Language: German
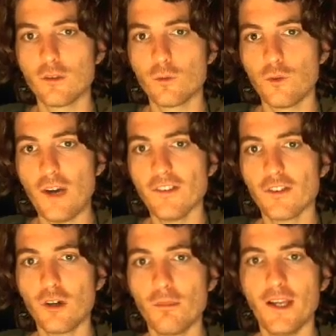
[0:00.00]

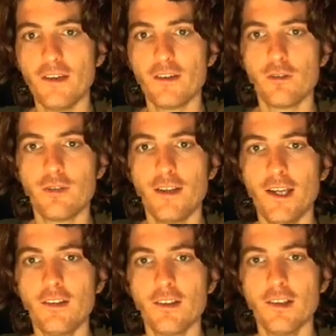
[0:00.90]
fast komplett
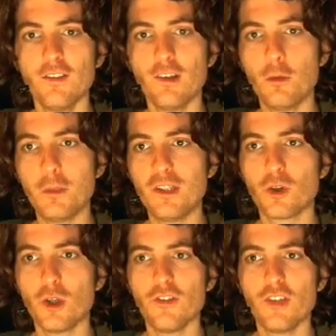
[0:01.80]
verdeckt ist, aber man ihn
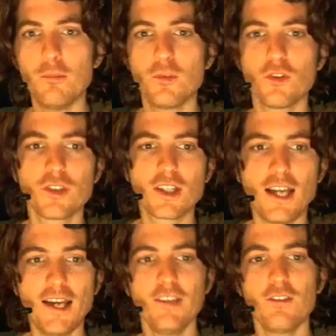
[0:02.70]
trotzdem so ein
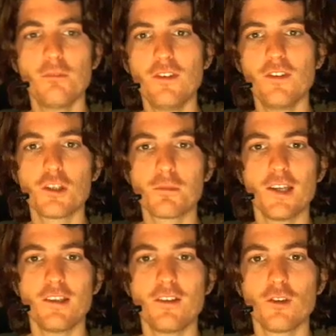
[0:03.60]
kleines bisschen sprechen,